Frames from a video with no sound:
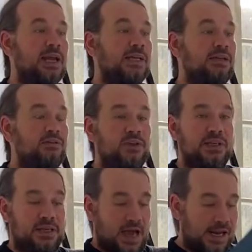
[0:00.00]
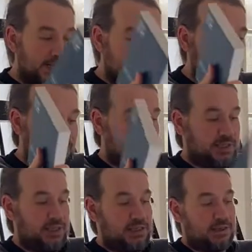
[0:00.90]
die finden all das, was in
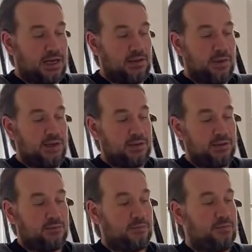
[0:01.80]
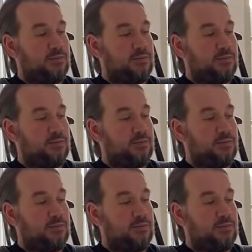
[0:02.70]
diesen drei Bänden